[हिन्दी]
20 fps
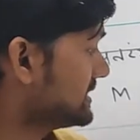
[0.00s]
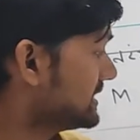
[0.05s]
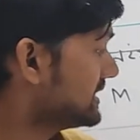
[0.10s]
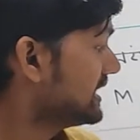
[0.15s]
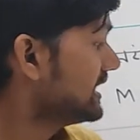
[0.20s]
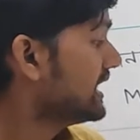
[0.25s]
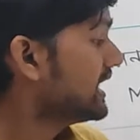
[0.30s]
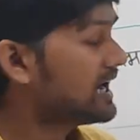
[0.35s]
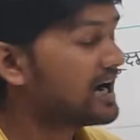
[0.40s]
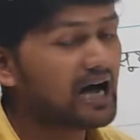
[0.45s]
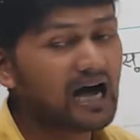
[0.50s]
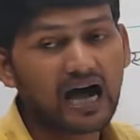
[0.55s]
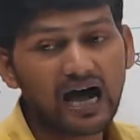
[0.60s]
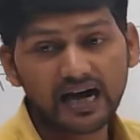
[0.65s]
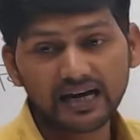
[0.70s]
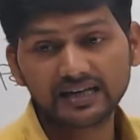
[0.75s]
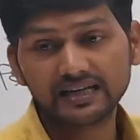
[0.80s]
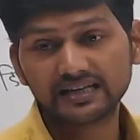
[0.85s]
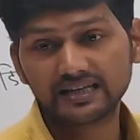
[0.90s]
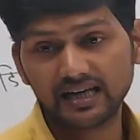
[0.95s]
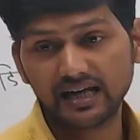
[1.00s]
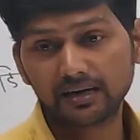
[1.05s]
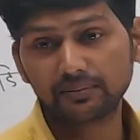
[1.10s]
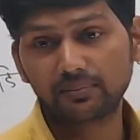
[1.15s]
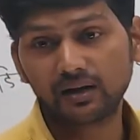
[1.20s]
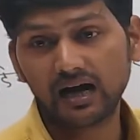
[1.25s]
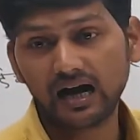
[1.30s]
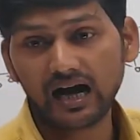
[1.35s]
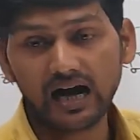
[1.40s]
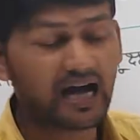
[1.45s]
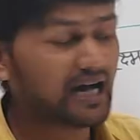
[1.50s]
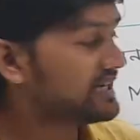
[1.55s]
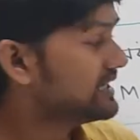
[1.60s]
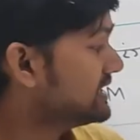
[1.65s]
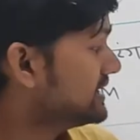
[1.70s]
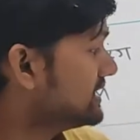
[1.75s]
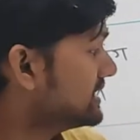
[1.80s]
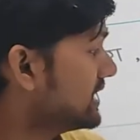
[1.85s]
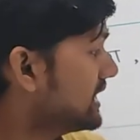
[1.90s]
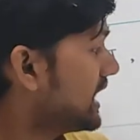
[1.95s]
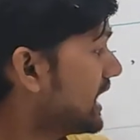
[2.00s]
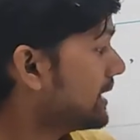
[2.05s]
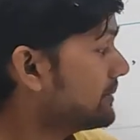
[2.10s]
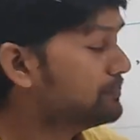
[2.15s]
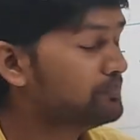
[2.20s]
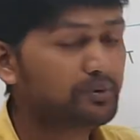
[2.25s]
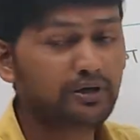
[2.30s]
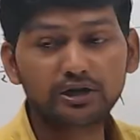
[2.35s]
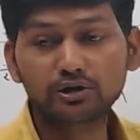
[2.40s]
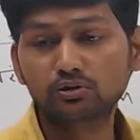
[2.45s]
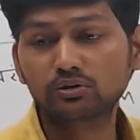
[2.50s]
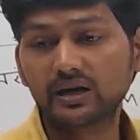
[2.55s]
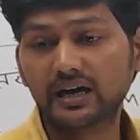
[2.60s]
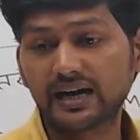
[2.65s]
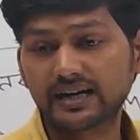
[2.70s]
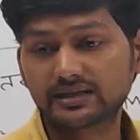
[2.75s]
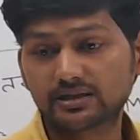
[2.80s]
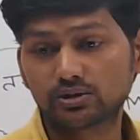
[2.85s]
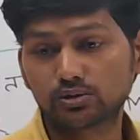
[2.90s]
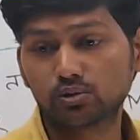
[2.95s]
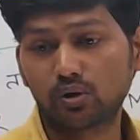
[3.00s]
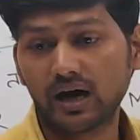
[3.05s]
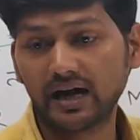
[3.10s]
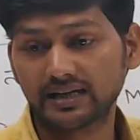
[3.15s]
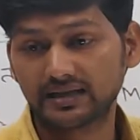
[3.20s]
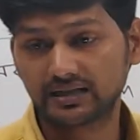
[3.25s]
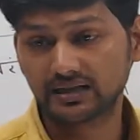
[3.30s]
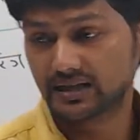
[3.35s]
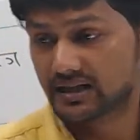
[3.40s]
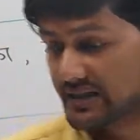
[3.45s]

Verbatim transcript: जी आर एम आई और बी यू एक्स वाई